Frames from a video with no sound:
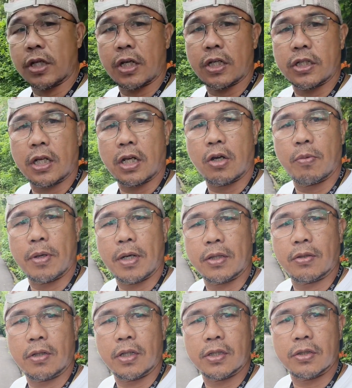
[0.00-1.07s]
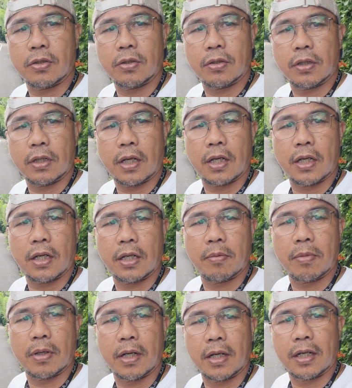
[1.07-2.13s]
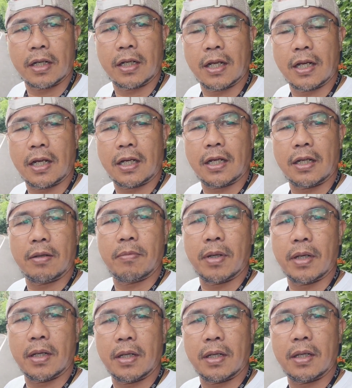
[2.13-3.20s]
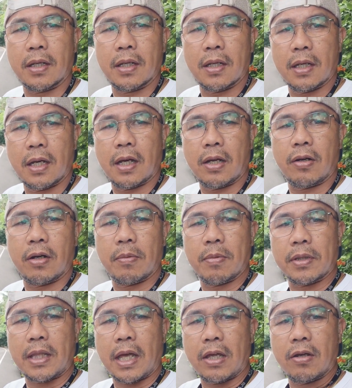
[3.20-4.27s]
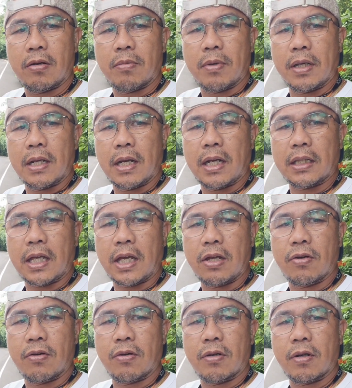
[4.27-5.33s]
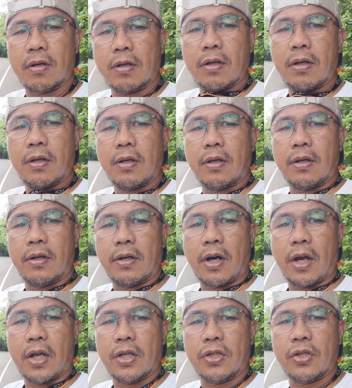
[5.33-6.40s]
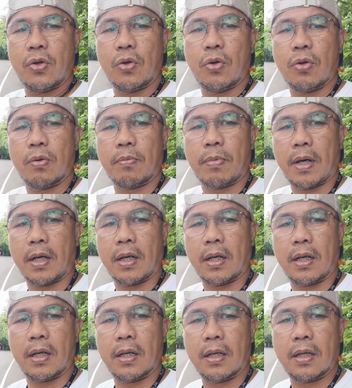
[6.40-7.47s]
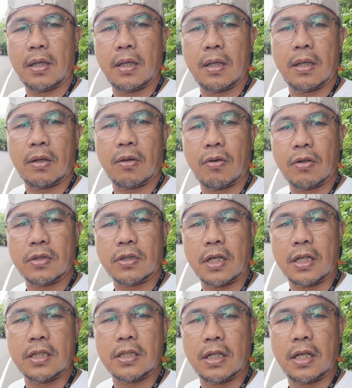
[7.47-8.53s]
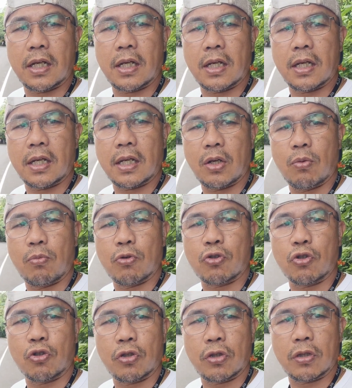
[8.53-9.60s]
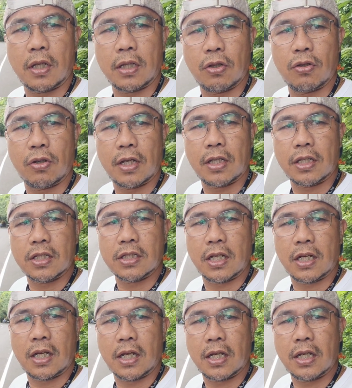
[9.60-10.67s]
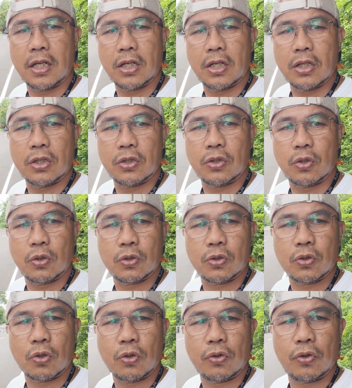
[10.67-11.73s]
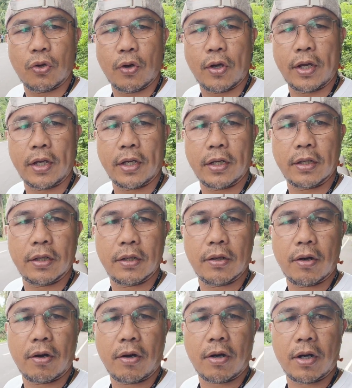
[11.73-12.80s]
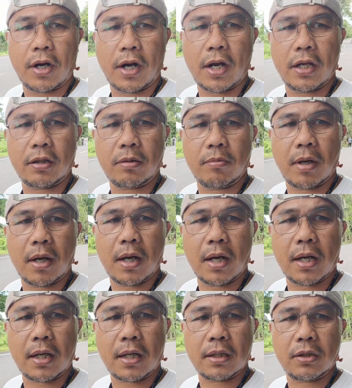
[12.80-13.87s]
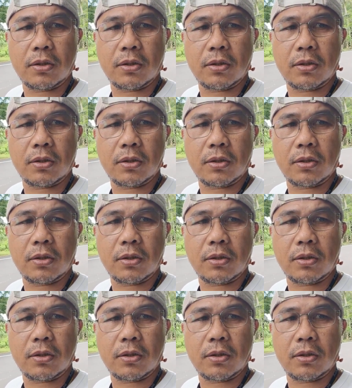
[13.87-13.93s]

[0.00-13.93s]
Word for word: oh. na sila oh, mga katolits o. yan ang mga naglalakad may ano naman tayo may dala tayong radio para kung saan sila lumusot at doon natin sila susunduin alright mga